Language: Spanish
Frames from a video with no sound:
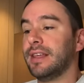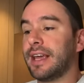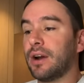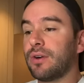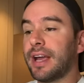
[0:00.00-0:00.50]

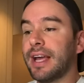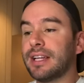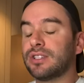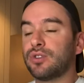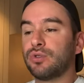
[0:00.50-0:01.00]
Dijeron
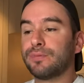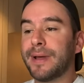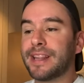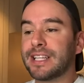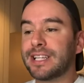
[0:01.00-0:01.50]
que sus
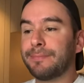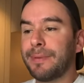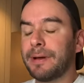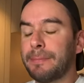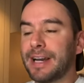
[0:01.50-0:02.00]
ventas
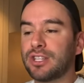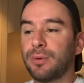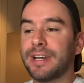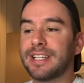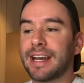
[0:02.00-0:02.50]
van a
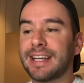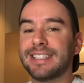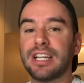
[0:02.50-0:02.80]
subir cerca de